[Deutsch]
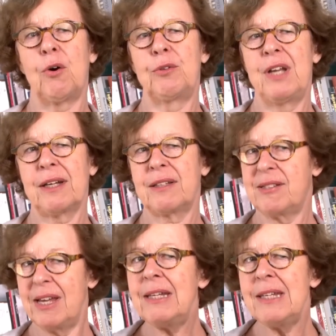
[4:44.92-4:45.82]
Und nach
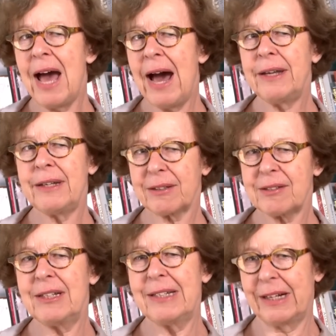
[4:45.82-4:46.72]
zehn Jahren, nach
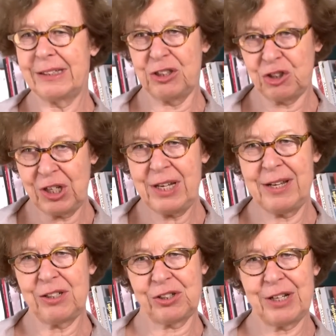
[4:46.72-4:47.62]
zehn Jahren
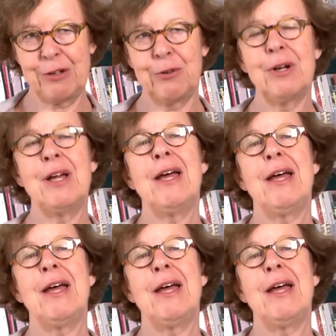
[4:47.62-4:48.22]
Klischeeherstellung,